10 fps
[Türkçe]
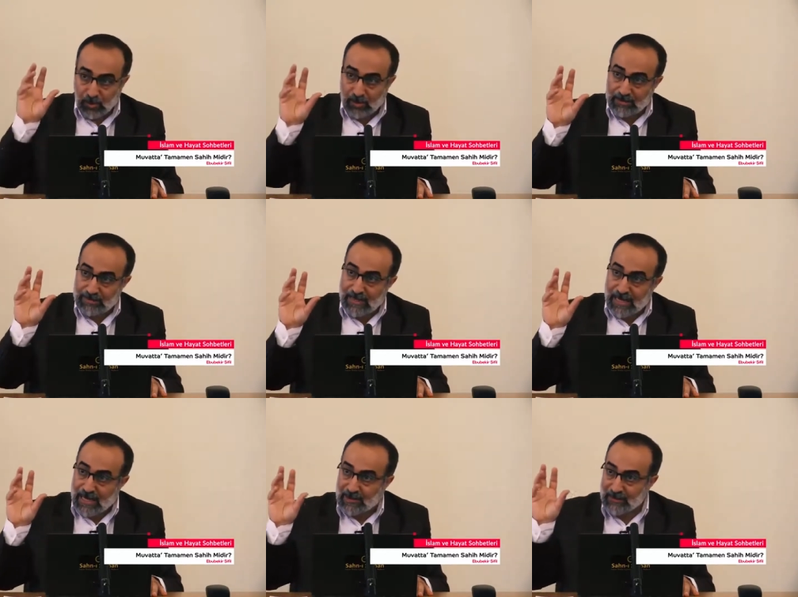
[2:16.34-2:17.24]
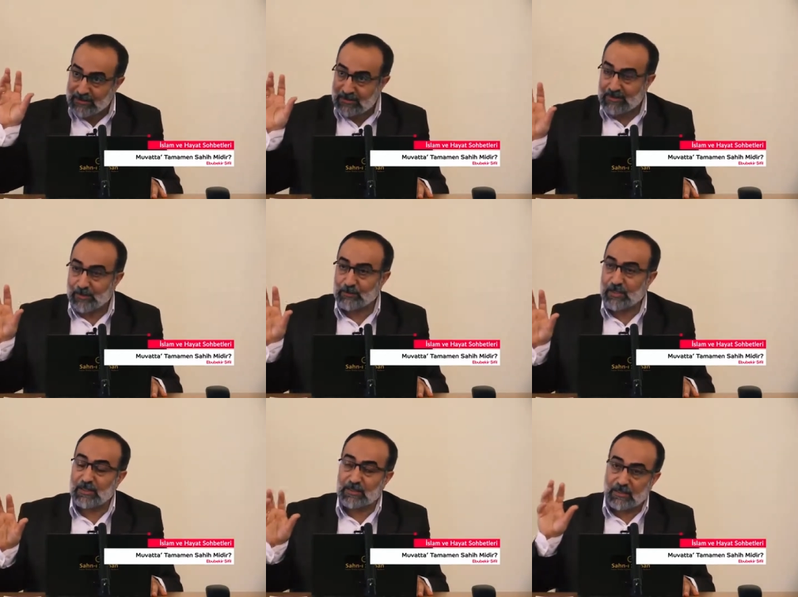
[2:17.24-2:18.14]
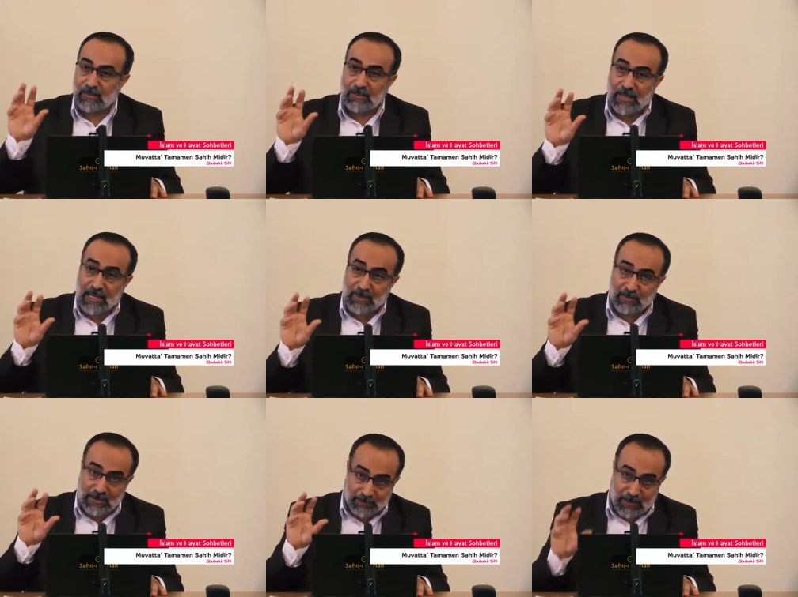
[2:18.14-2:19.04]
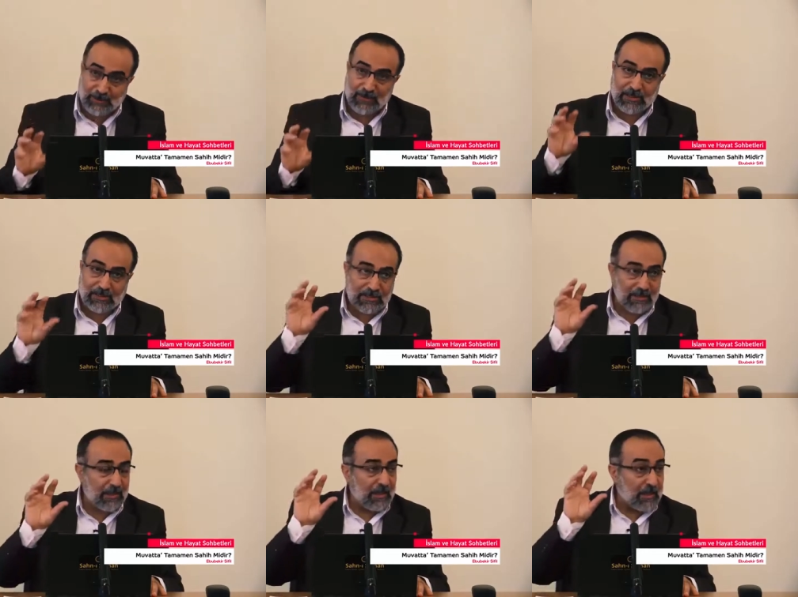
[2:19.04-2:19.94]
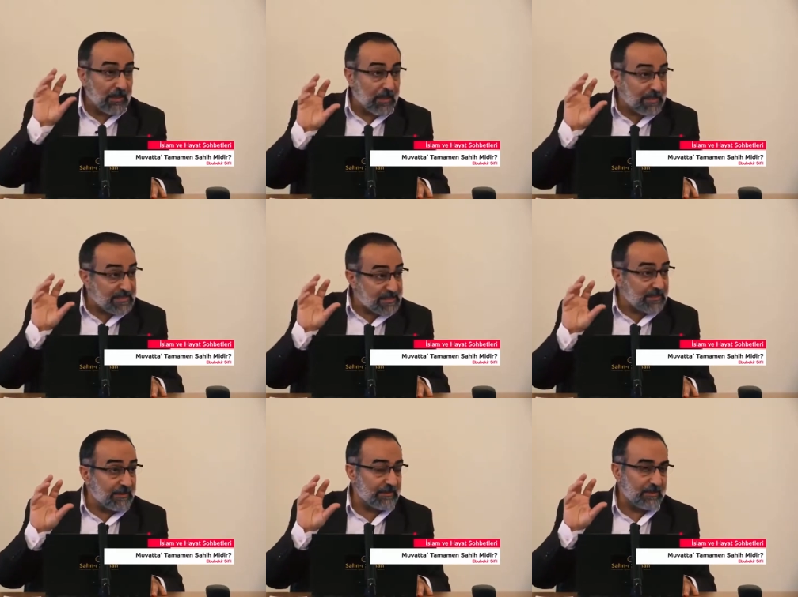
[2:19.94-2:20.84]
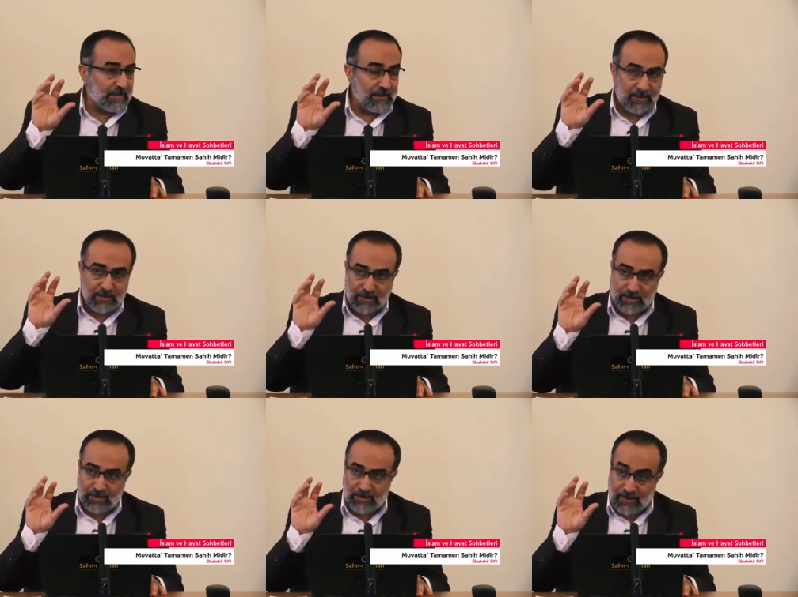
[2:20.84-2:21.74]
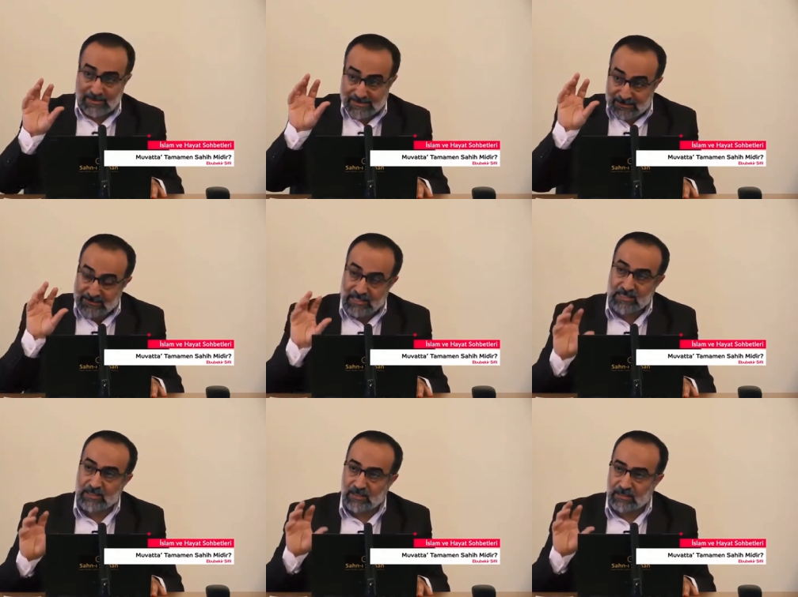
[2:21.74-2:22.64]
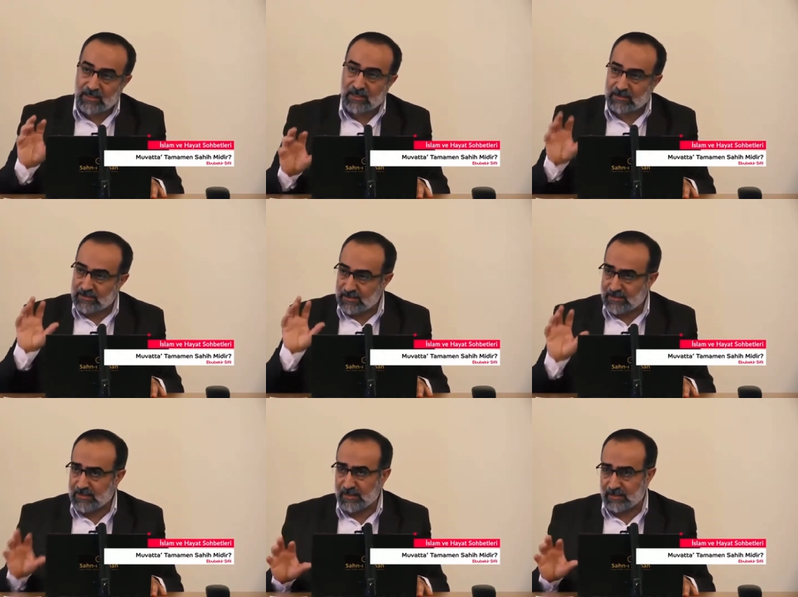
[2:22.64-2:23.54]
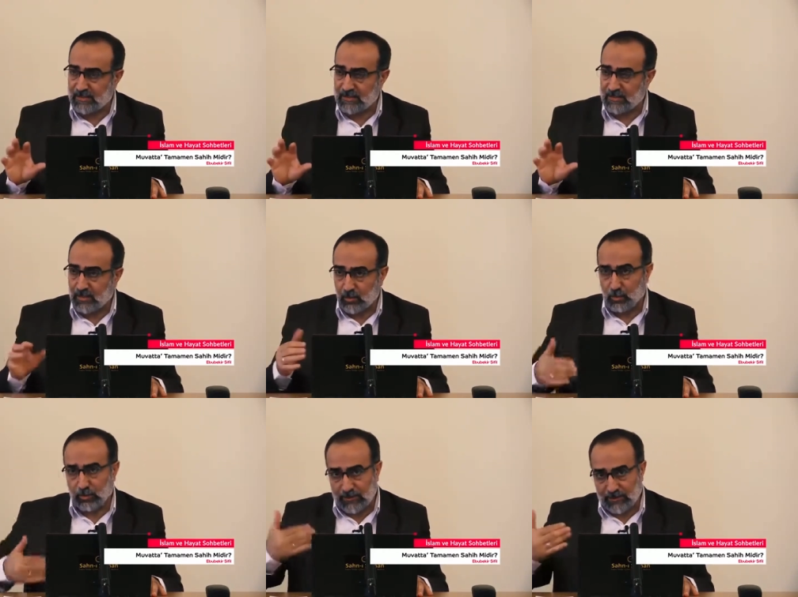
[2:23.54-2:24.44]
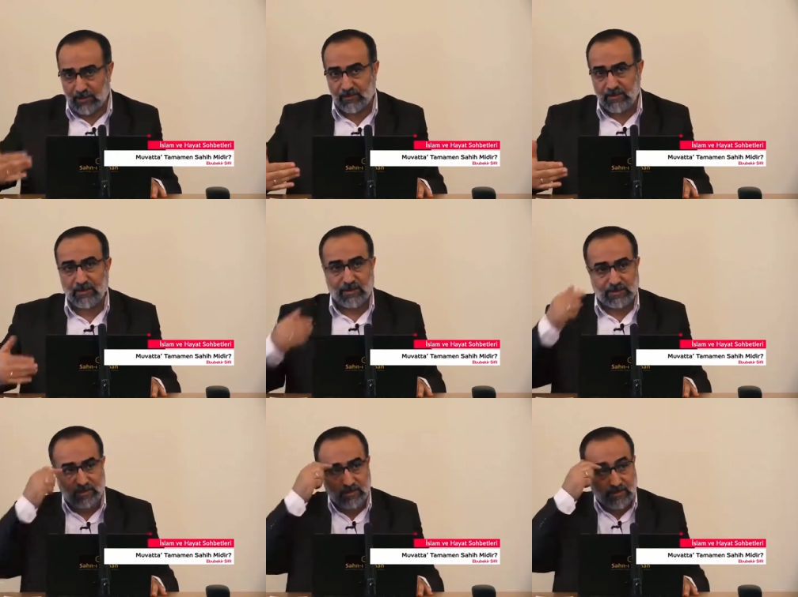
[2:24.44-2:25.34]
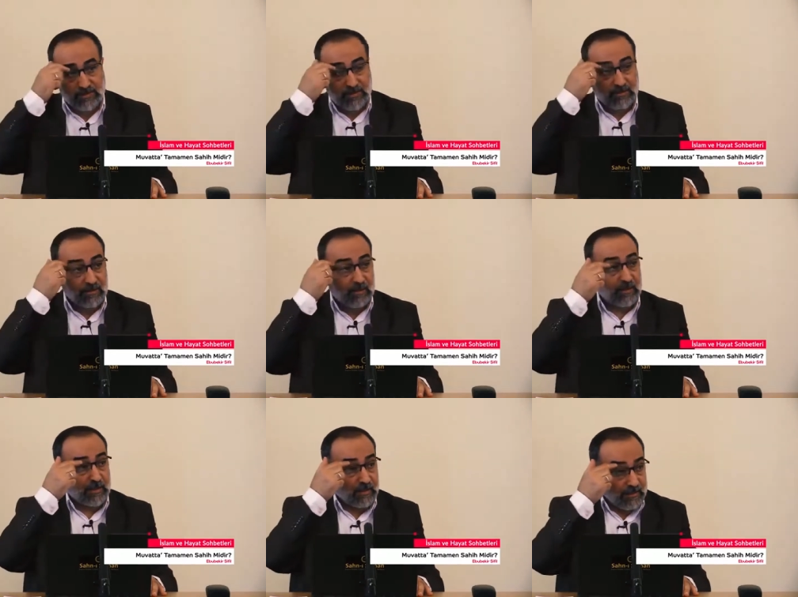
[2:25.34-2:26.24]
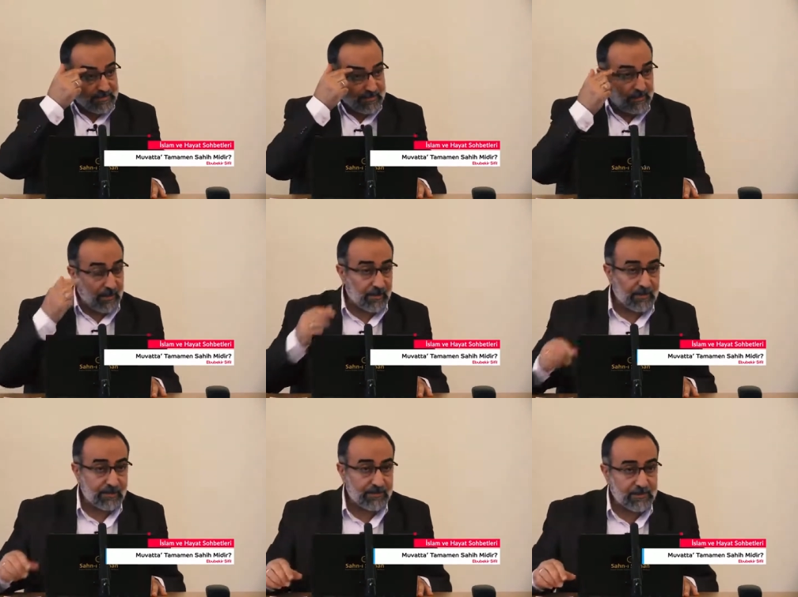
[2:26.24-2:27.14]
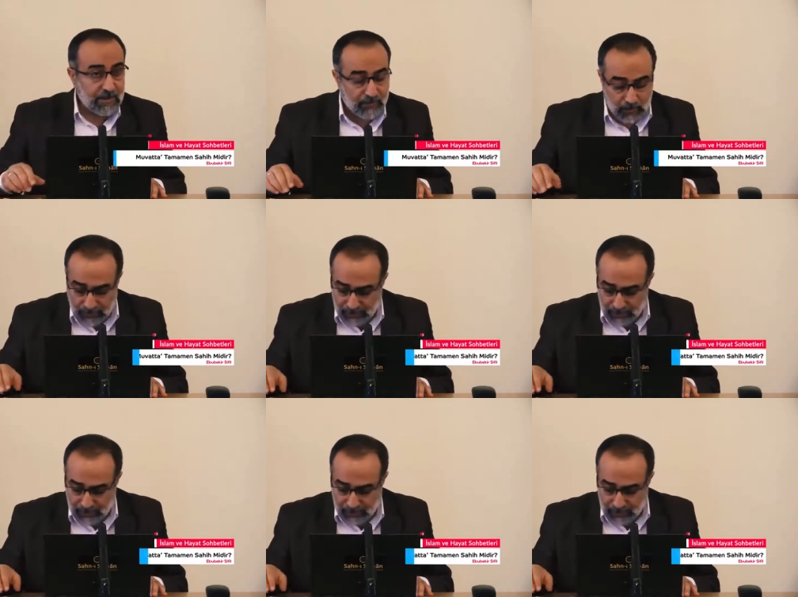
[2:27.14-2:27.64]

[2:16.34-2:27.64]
Bukhari'de her bir kitapta yer alan her bir babdaki asıl e, aslı teşkil eden hadisler sahiptir. Onları takviye maksadıyla zikredilenler arasında zayıf